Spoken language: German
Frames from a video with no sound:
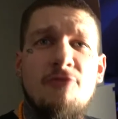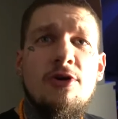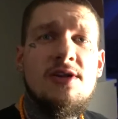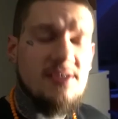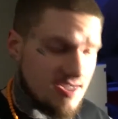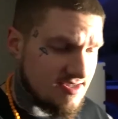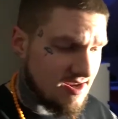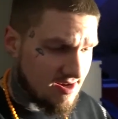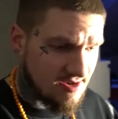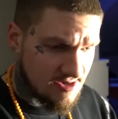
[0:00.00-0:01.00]
wirklich
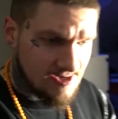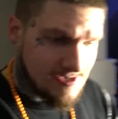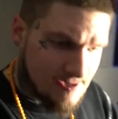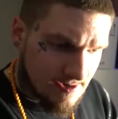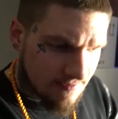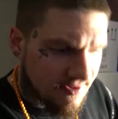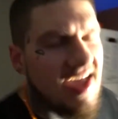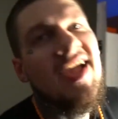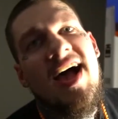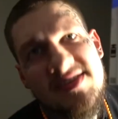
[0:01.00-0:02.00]
tatsächlich, na
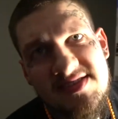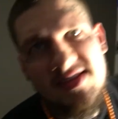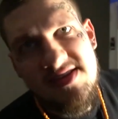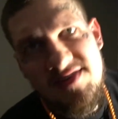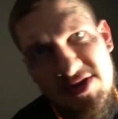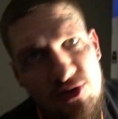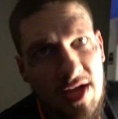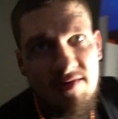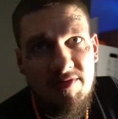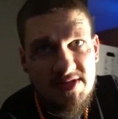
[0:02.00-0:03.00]
egal ist es nicht, es wäre schon
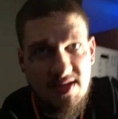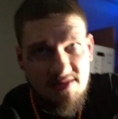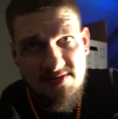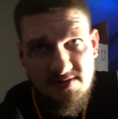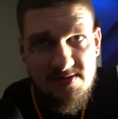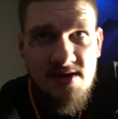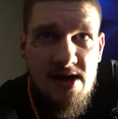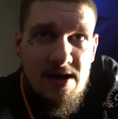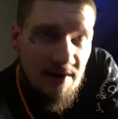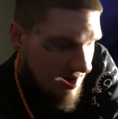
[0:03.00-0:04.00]
geil, wenn was Geiles drin ist,
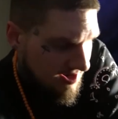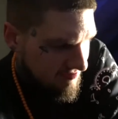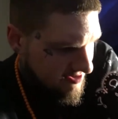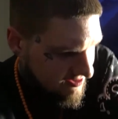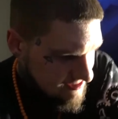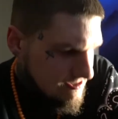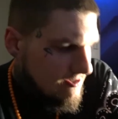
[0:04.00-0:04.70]
gar keine Frage.